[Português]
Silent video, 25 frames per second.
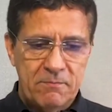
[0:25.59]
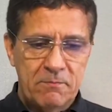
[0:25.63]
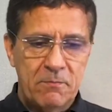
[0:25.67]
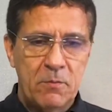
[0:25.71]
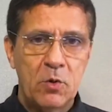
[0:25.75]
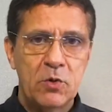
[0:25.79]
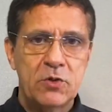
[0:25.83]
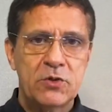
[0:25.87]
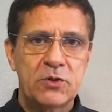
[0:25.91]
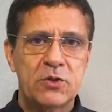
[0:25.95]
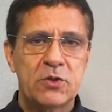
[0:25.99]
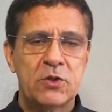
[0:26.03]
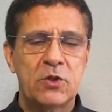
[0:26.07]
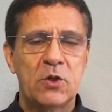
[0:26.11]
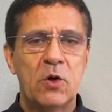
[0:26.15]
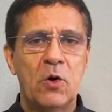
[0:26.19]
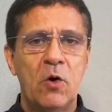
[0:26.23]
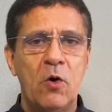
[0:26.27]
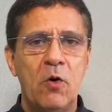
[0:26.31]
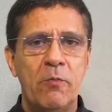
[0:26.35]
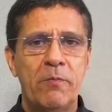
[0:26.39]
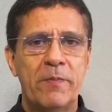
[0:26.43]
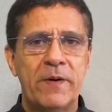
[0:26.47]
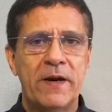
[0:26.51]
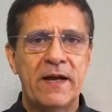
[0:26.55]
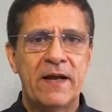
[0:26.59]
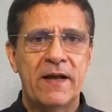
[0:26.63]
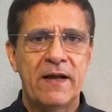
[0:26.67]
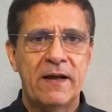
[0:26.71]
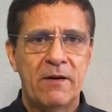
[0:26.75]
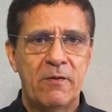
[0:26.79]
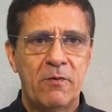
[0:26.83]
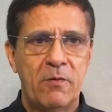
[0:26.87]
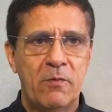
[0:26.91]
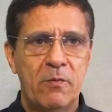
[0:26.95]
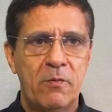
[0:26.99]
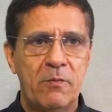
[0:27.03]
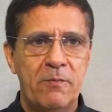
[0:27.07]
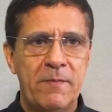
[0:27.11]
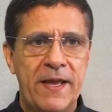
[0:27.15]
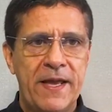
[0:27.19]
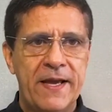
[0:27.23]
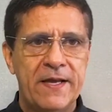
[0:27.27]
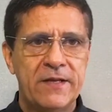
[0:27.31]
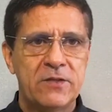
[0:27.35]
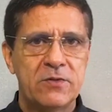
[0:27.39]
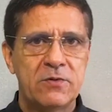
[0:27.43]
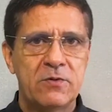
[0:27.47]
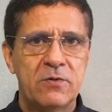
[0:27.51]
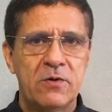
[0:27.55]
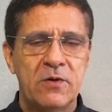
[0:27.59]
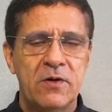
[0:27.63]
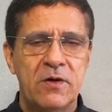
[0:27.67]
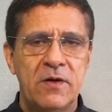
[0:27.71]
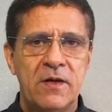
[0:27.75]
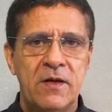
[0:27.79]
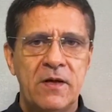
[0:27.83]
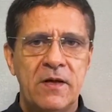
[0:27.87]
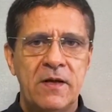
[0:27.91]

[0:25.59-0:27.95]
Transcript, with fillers: mostrou para o médico